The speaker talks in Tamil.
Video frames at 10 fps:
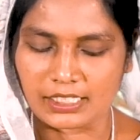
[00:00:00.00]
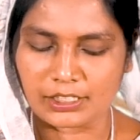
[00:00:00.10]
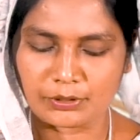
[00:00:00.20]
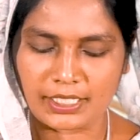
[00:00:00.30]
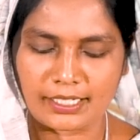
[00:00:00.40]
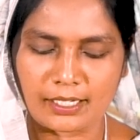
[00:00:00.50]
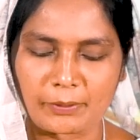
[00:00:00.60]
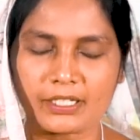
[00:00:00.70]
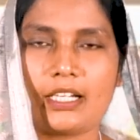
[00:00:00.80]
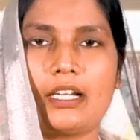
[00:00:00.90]
ஹலலுயா என்னென்னு
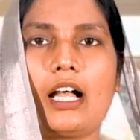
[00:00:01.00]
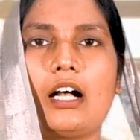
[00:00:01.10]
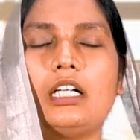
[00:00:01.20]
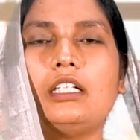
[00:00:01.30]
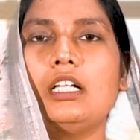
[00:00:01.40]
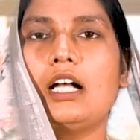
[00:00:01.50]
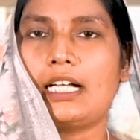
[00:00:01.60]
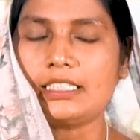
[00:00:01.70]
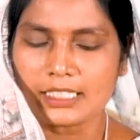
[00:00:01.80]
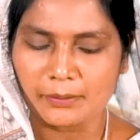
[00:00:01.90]
பண்ணுறாருன்னா
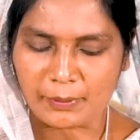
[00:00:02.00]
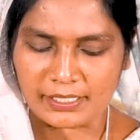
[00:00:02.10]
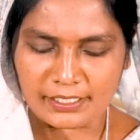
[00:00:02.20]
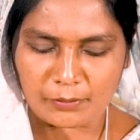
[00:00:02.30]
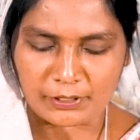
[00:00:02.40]
அது என் பன்னெண்டு